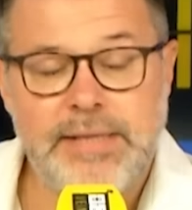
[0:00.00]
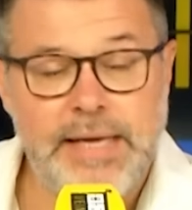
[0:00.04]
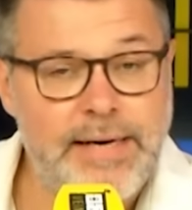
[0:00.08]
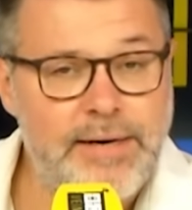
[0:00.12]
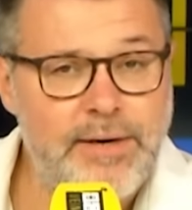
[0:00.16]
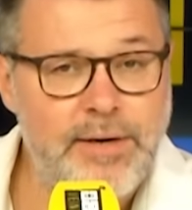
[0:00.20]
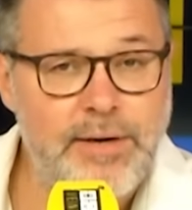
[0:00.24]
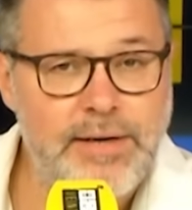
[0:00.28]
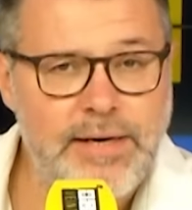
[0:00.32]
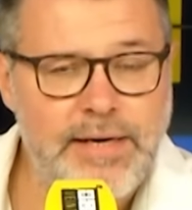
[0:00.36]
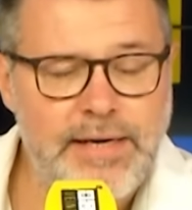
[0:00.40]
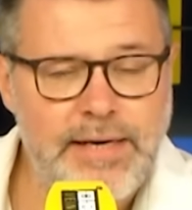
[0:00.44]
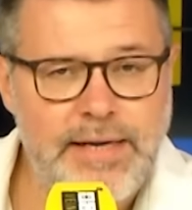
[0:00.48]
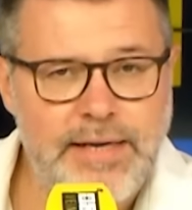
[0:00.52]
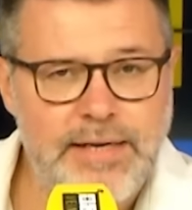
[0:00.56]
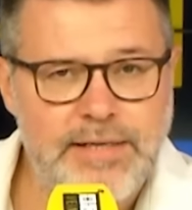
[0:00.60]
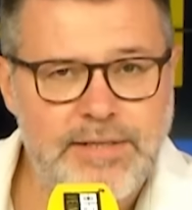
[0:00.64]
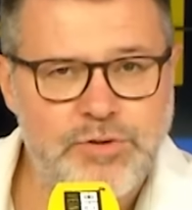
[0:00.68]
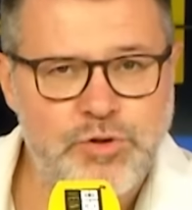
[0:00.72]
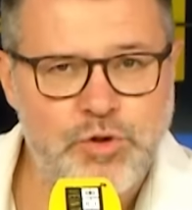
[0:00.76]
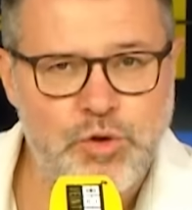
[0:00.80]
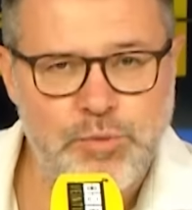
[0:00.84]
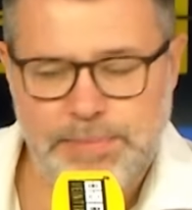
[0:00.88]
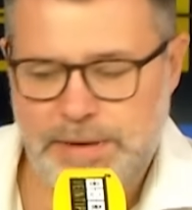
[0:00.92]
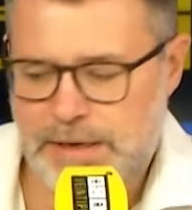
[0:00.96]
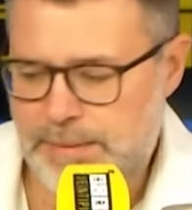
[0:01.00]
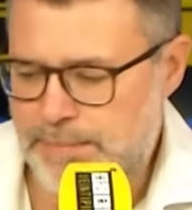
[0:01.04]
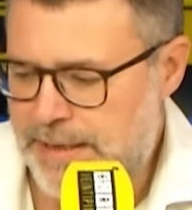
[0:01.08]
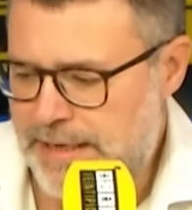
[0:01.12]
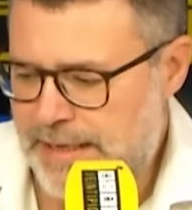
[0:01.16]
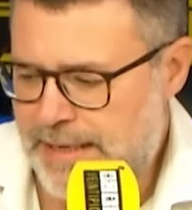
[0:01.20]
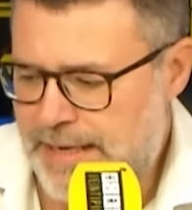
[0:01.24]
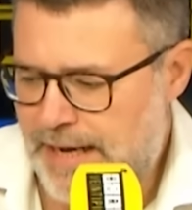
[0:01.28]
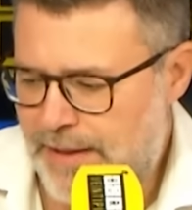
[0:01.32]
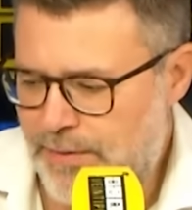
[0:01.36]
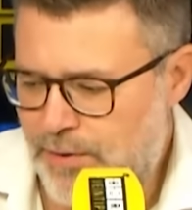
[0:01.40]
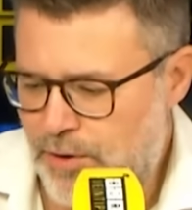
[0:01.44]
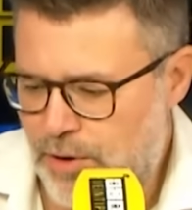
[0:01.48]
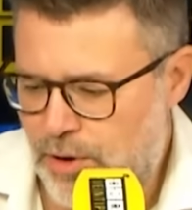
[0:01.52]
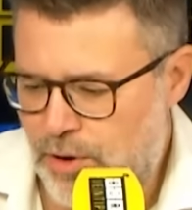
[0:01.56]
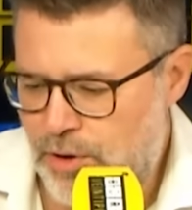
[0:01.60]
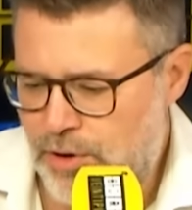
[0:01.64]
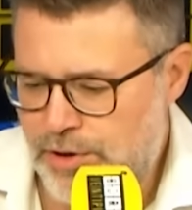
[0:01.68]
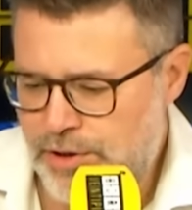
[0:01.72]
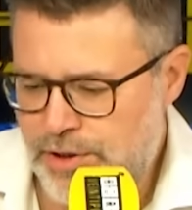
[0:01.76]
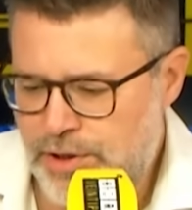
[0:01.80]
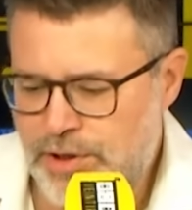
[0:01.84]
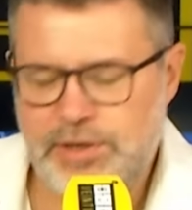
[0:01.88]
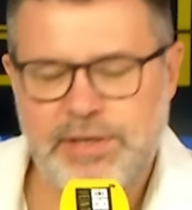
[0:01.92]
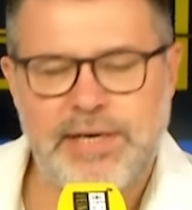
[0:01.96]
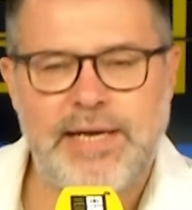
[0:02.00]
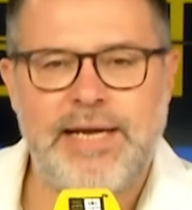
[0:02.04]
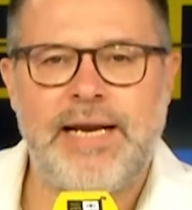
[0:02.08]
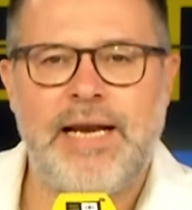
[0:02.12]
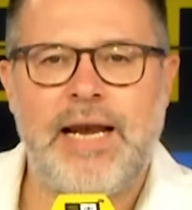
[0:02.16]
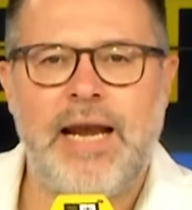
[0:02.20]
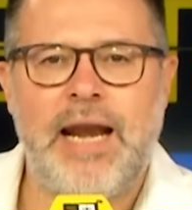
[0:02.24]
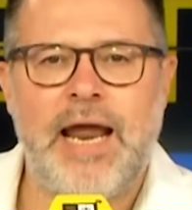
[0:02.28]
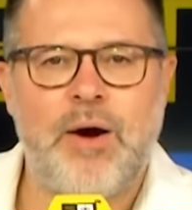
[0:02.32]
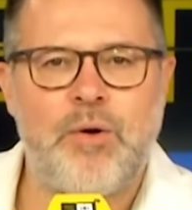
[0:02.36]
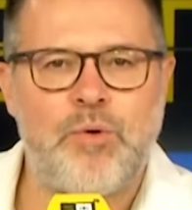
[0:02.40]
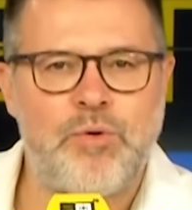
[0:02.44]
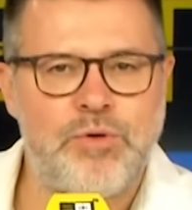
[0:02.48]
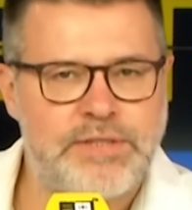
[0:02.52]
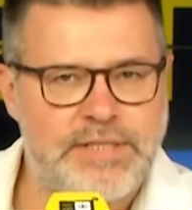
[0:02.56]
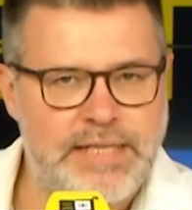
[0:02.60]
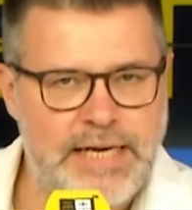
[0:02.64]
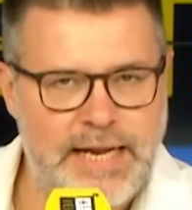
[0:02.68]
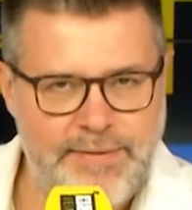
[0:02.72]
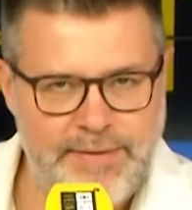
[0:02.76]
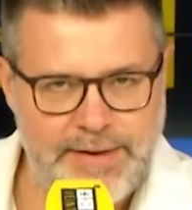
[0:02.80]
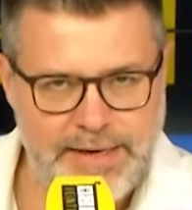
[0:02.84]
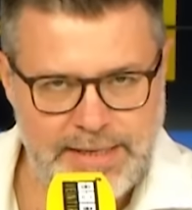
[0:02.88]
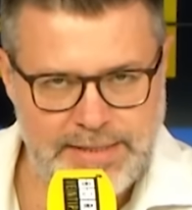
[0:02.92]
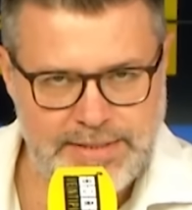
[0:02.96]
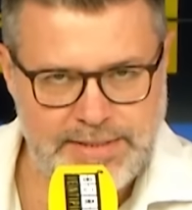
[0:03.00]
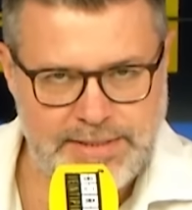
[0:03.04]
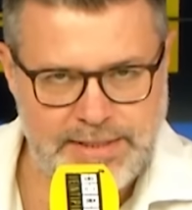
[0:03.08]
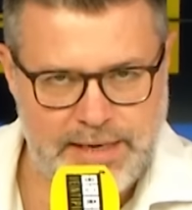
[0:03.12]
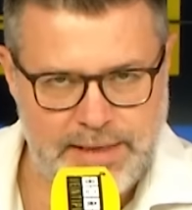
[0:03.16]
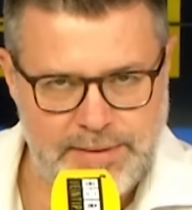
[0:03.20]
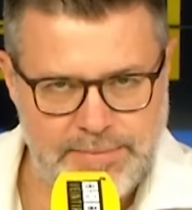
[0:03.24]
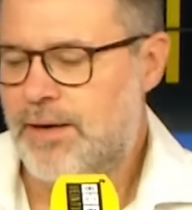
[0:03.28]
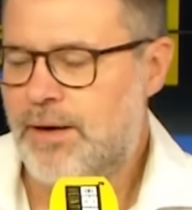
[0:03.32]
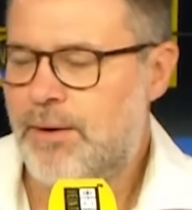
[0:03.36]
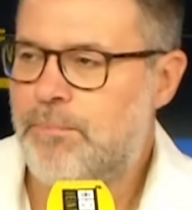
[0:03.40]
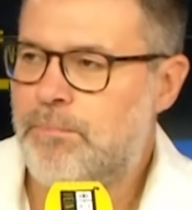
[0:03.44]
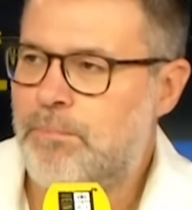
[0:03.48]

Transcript: Terror en el supermercado, horror en la ultraderecha.